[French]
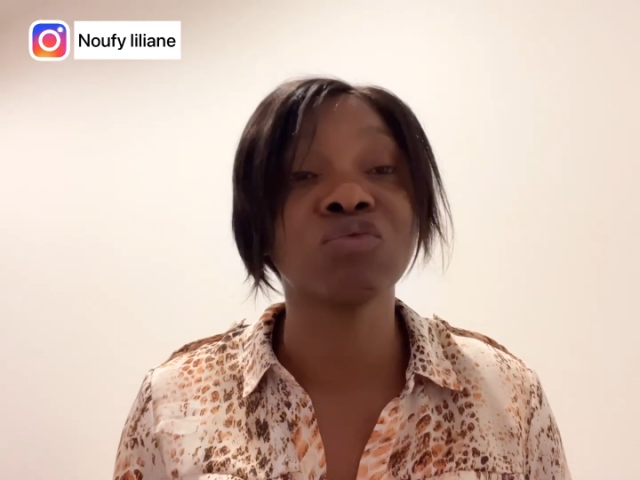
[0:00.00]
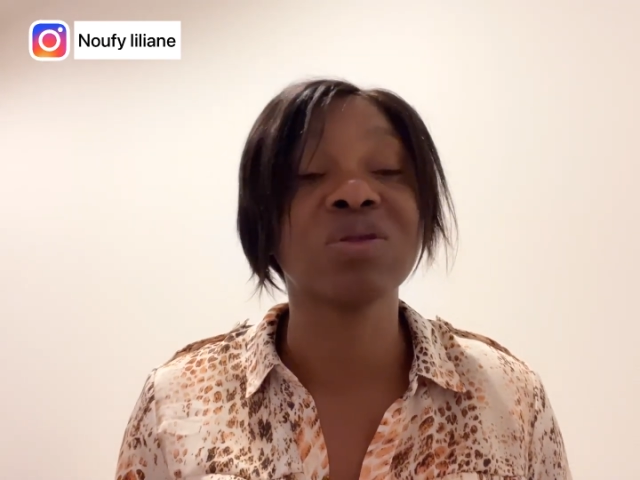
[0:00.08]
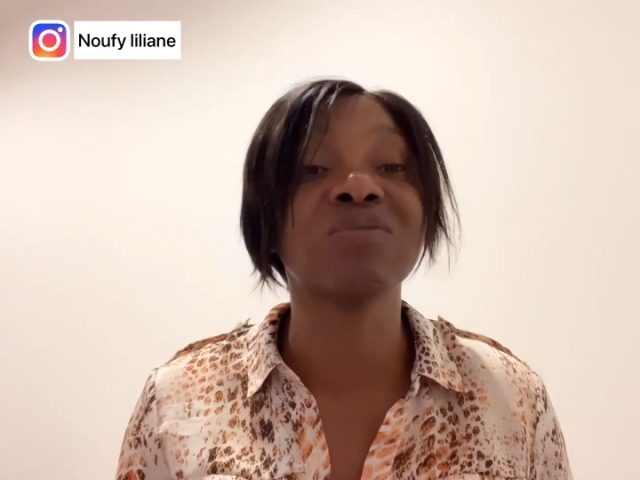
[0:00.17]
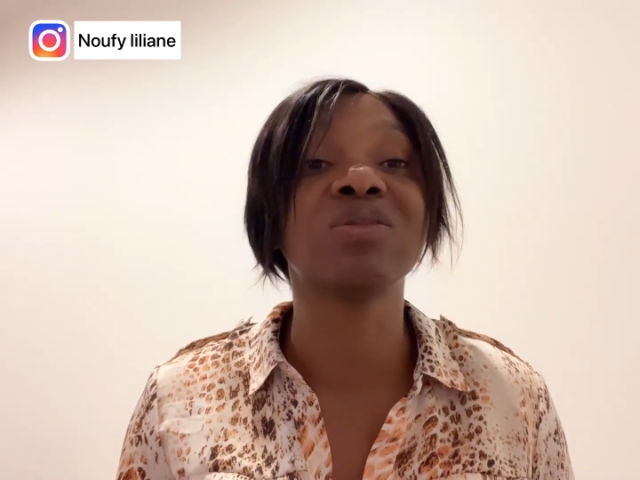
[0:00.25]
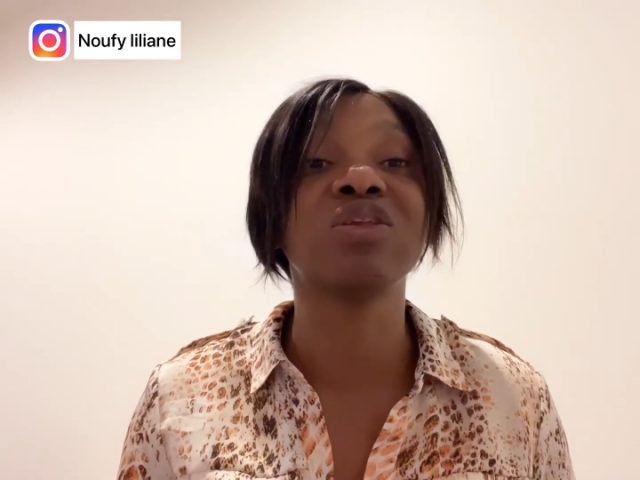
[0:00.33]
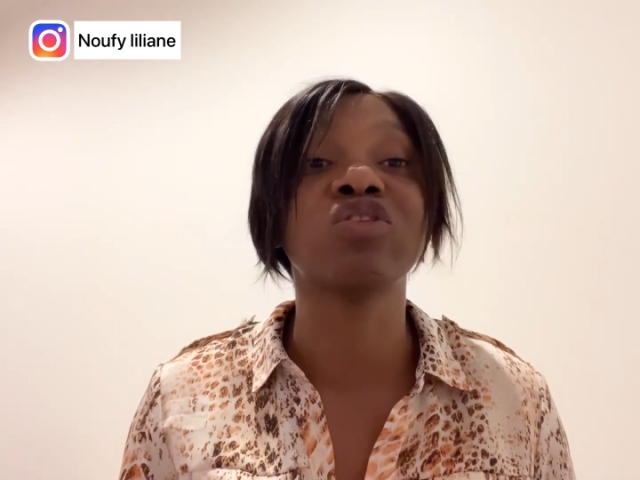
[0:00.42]

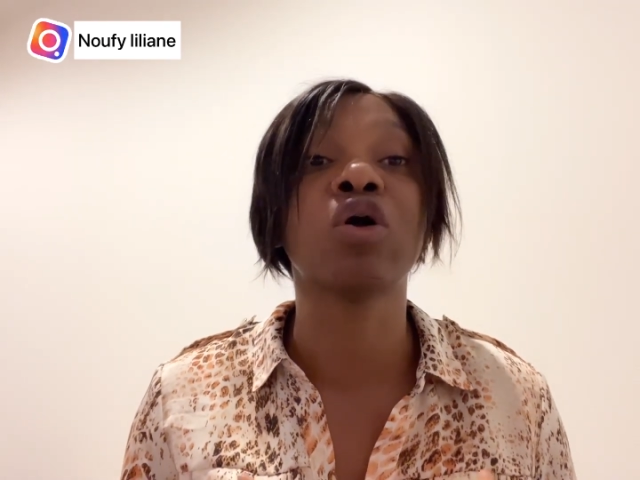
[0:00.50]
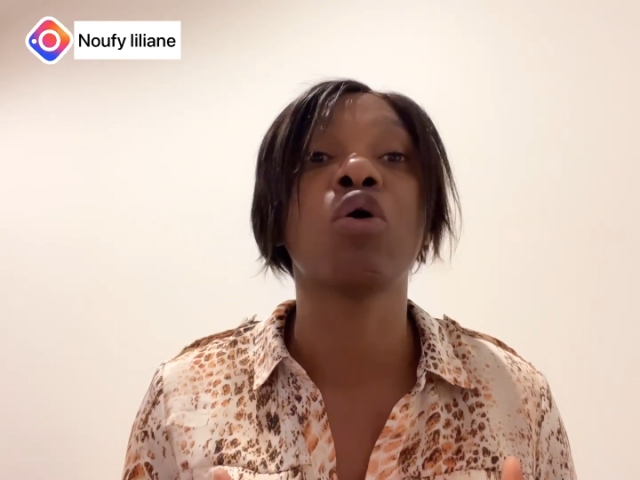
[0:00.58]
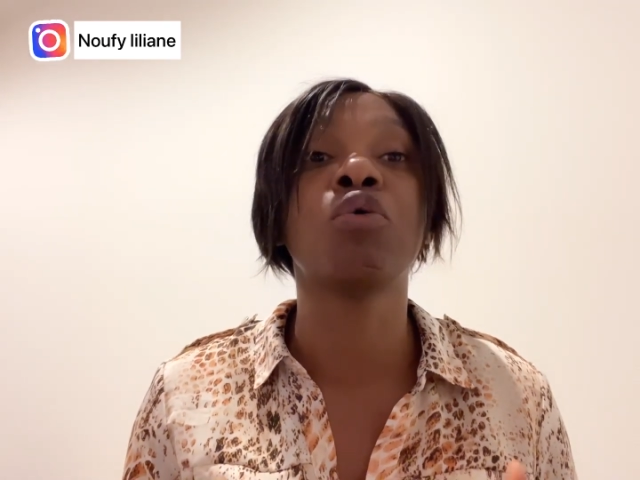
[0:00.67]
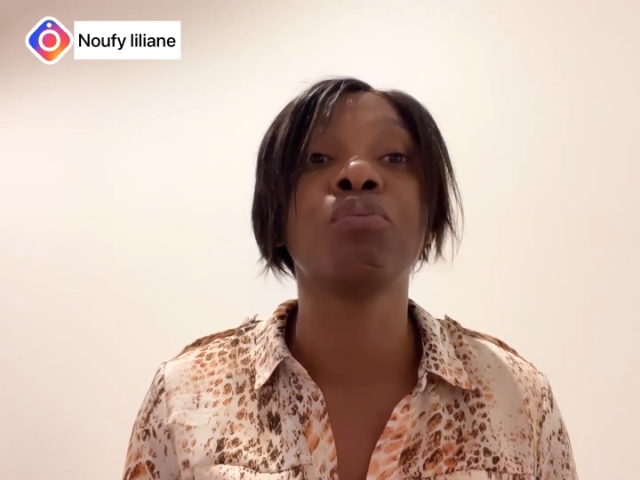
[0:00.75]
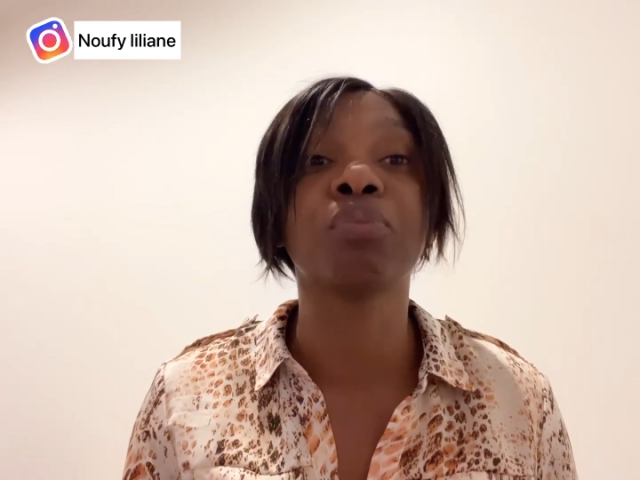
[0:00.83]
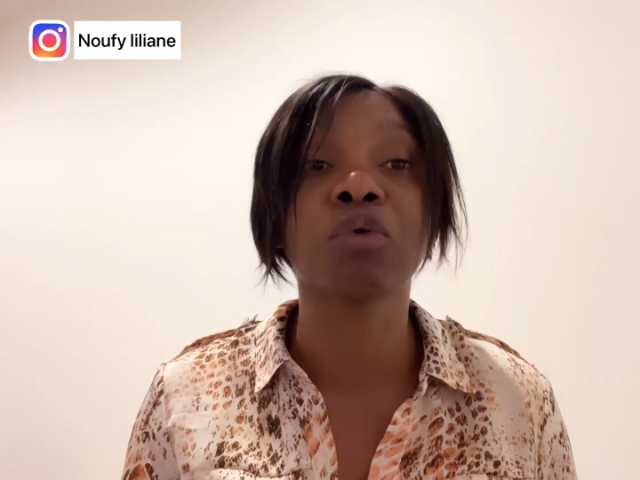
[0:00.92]
avez déjà
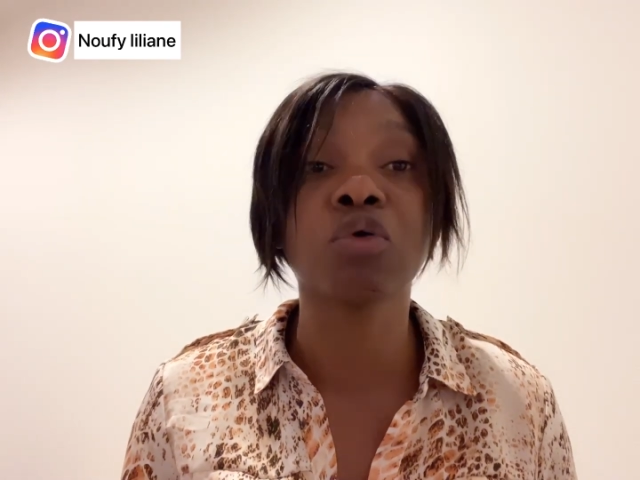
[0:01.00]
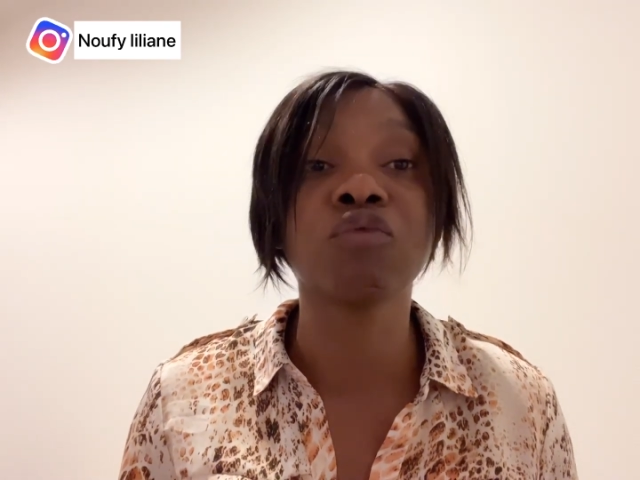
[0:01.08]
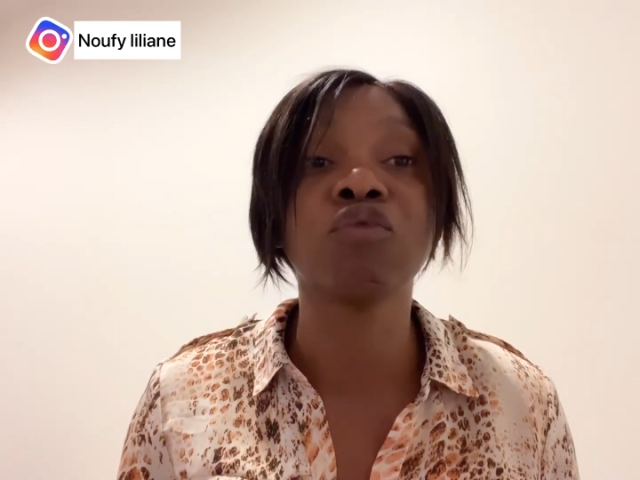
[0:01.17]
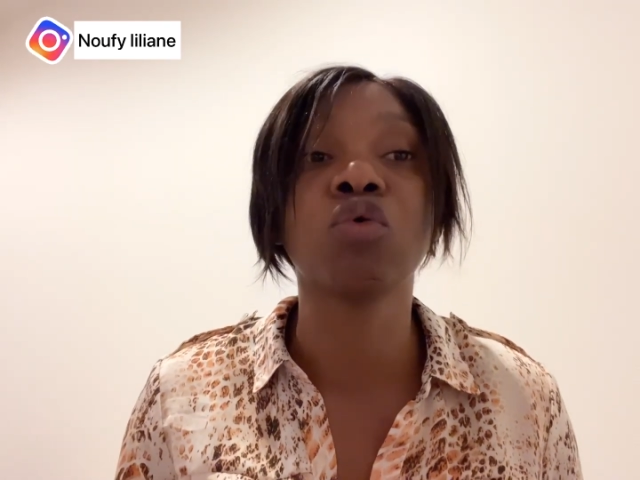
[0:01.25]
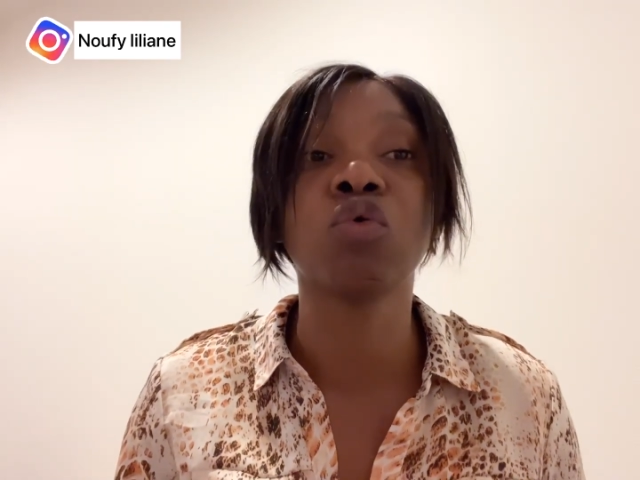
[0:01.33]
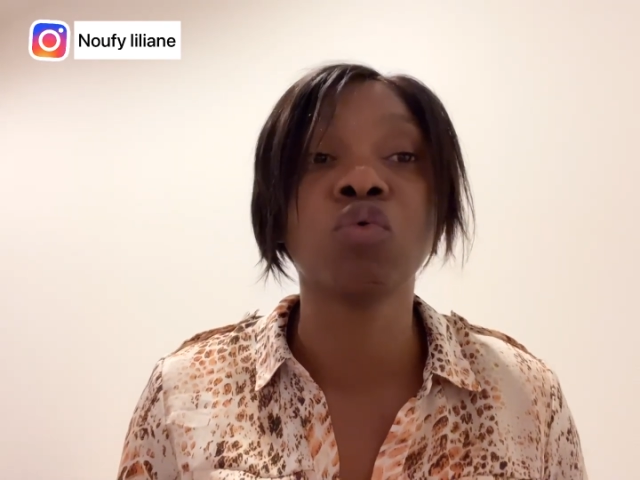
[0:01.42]
une
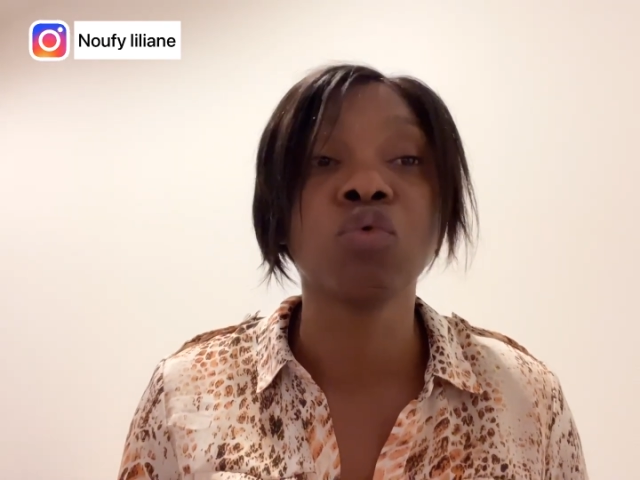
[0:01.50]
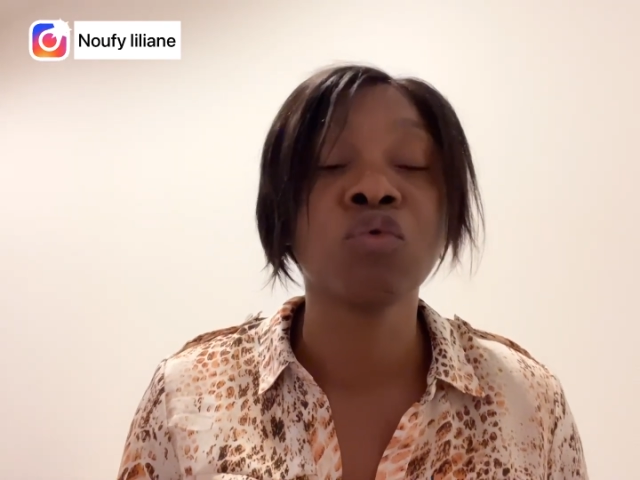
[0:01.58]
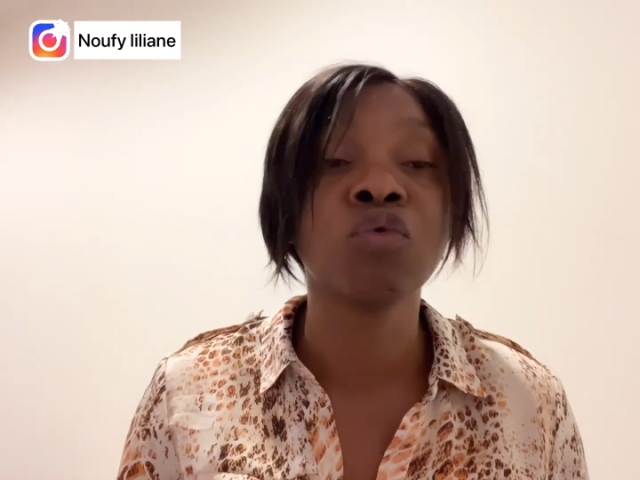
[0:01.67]
preuve ou